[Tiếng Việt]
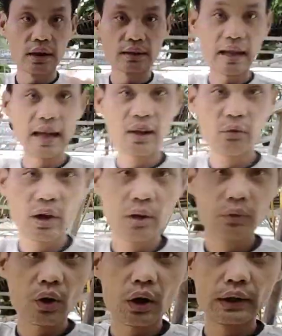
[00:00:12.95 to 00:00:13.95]
giả hoa hồng
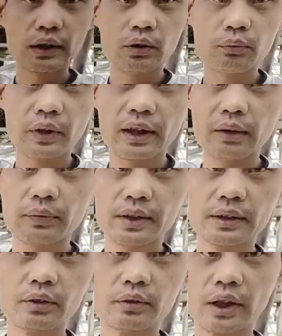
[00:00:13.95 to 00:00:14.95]
đỏ nhá Hôm nay em lên
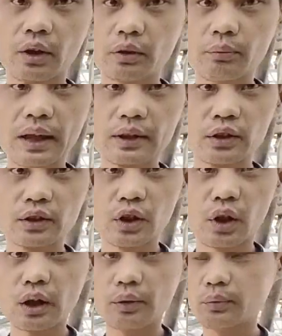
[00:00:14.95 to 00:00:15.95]
nhiều nhiều cái bảng nhỏ
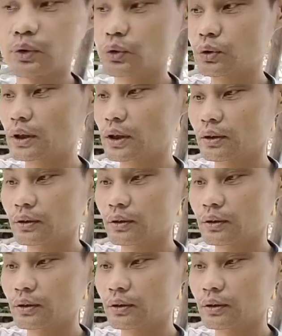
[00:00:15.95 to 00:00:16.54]
nhỏ này một chút nhá